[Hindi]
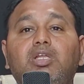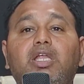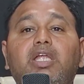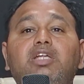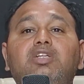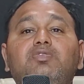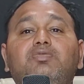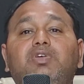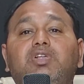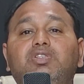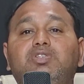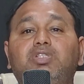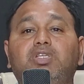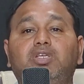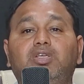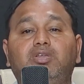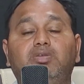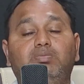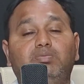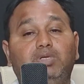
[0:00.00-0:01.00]
नेटवर्थ
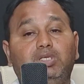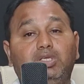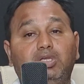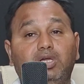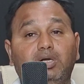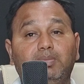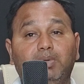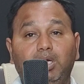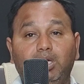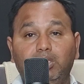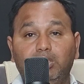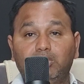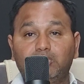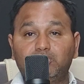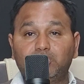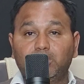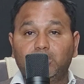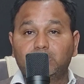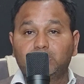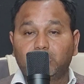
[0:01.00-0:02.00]
है भाई कमाल है
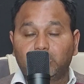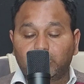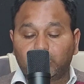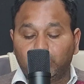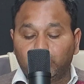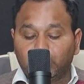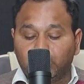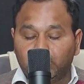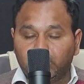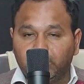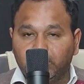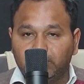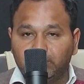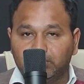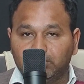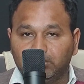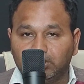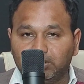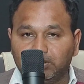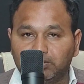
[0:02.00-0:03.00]
छः हज़ार करोड़ का
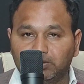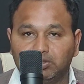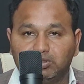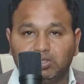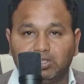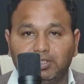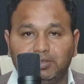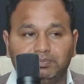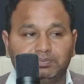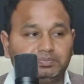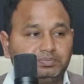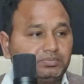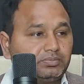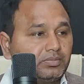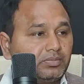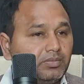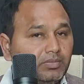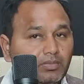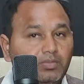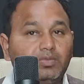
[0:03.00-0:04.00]
नेटवर्थ इसलिए
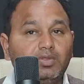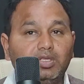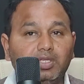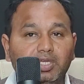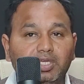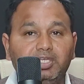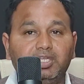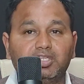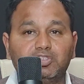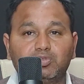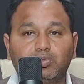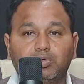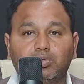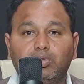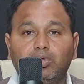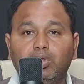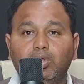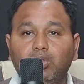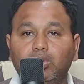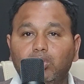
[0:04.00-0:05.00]
इंडिया
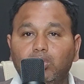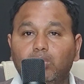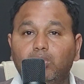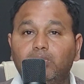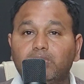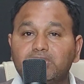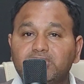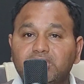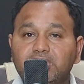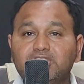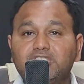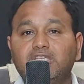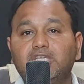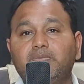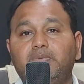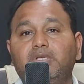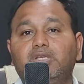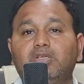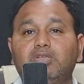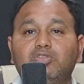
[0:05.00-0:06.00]
छोड़ो ओवरसीज़
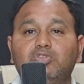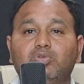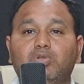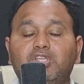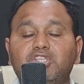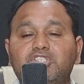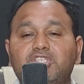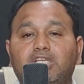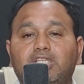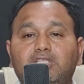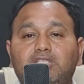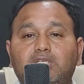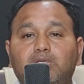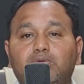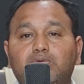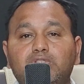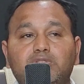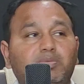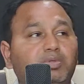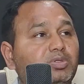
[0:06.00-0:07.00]
की भी जो लिस्ट आती
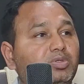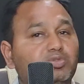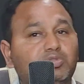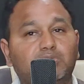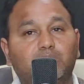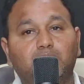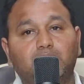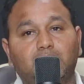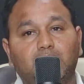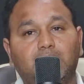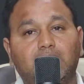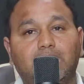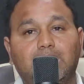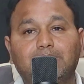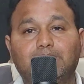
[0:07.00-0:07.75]
है उसमें दोस्तों उनका